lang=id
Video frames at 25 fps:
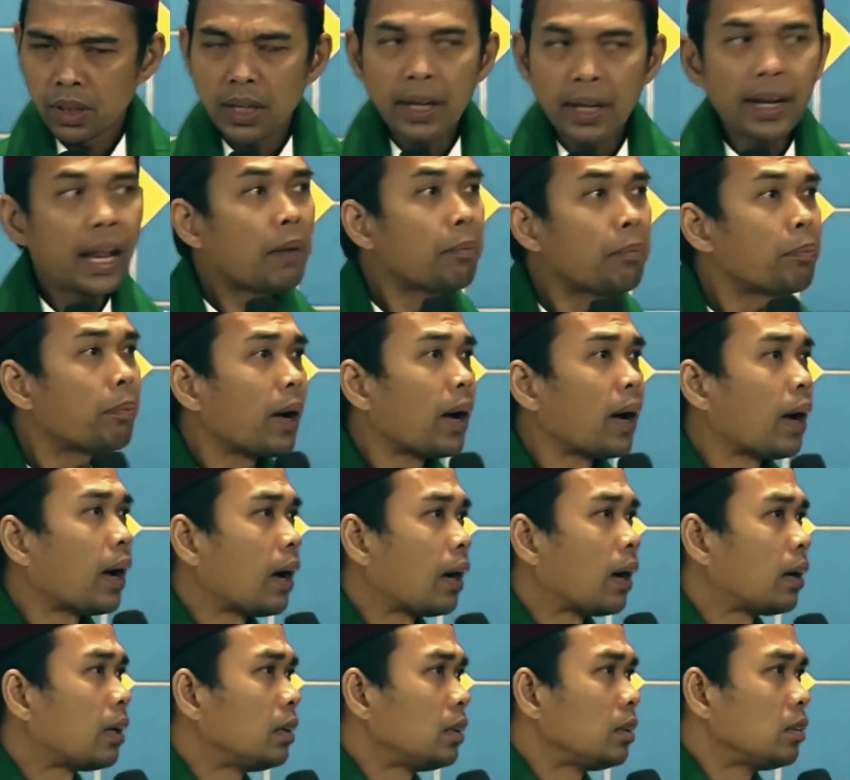Kenapa
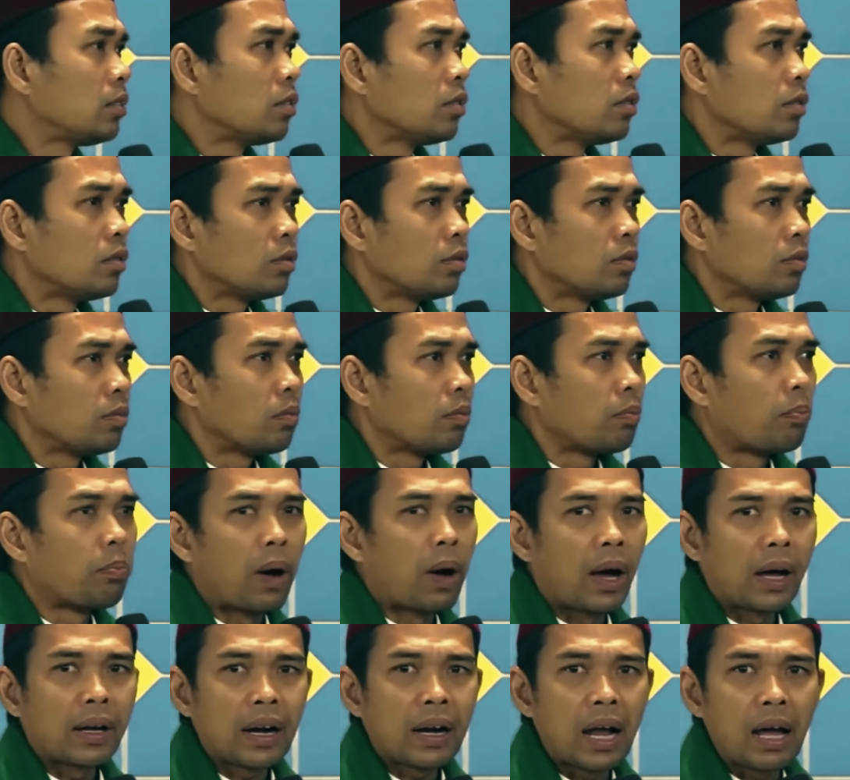
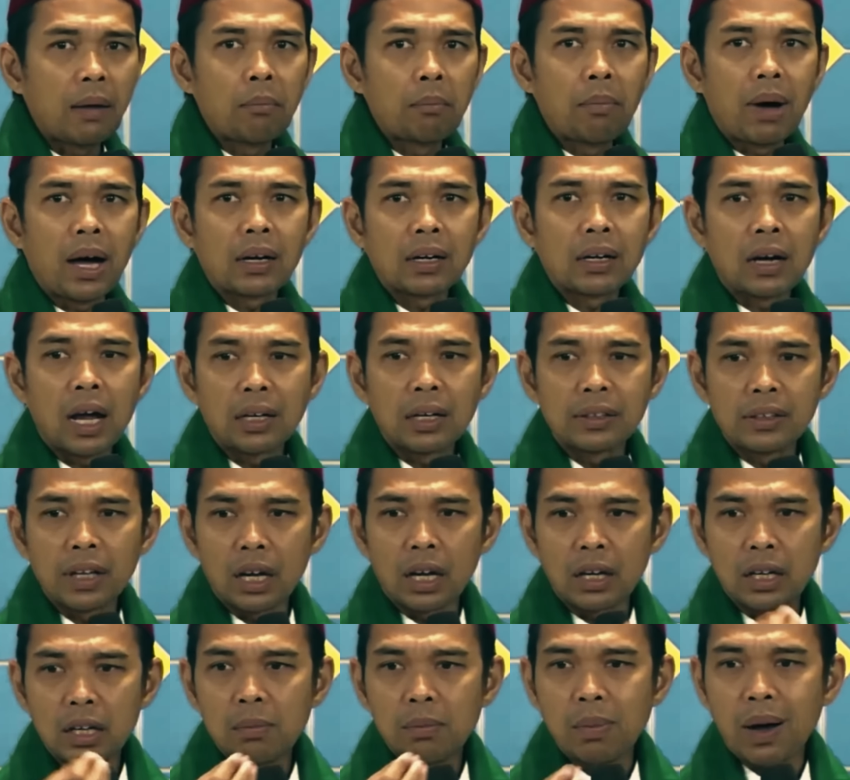barang-barang
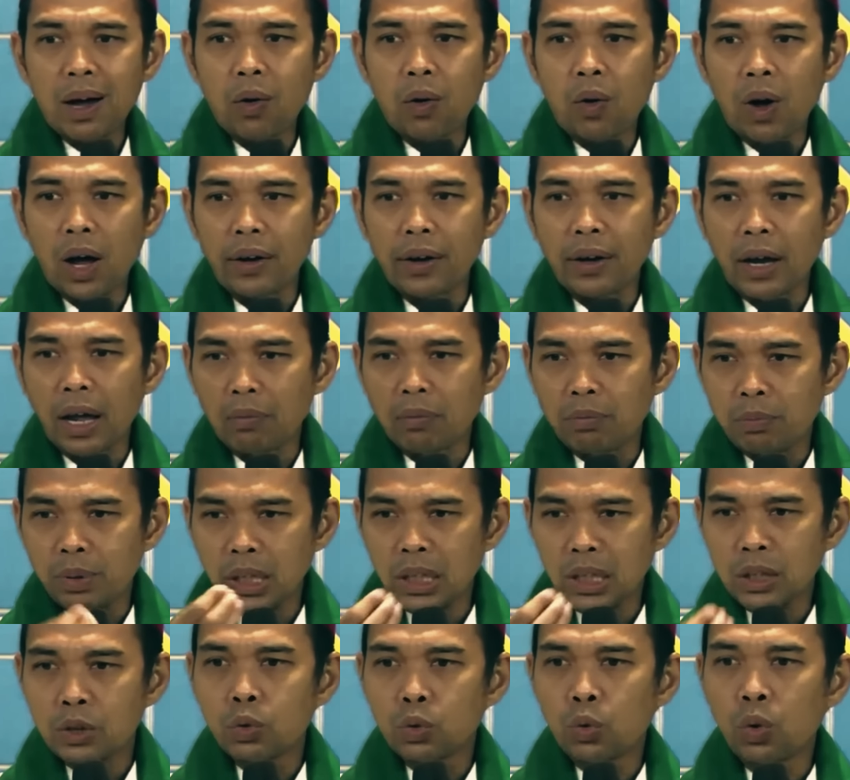yang dibawa
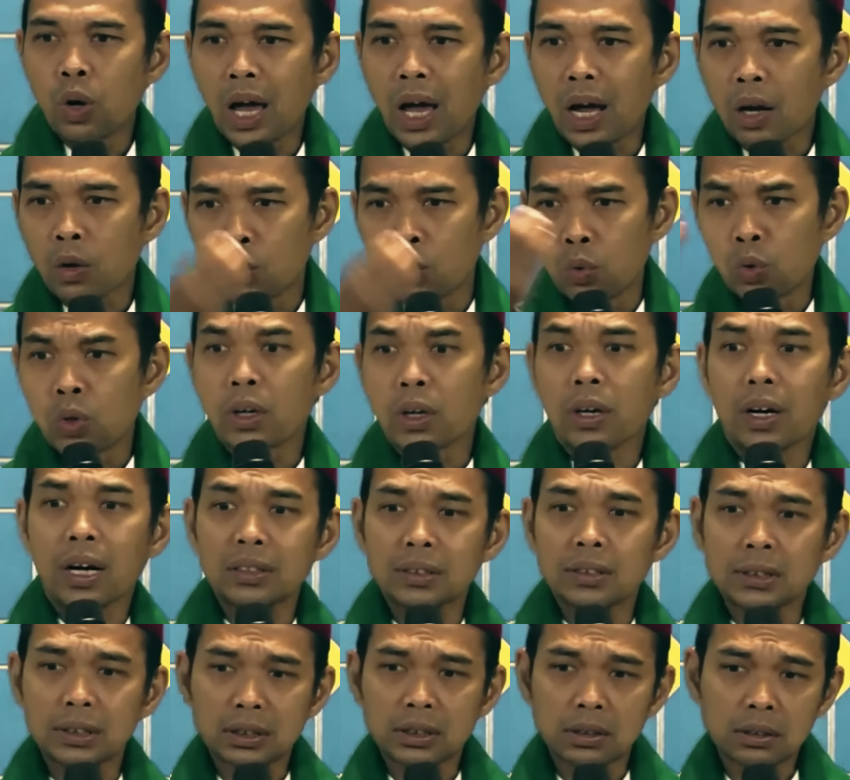Nabi itu laku
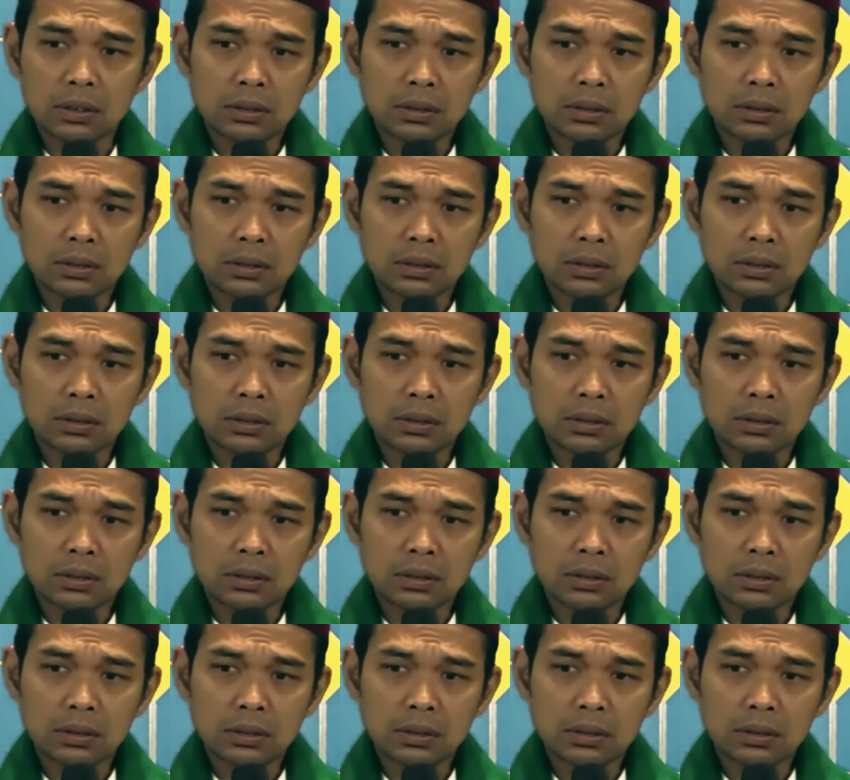keras?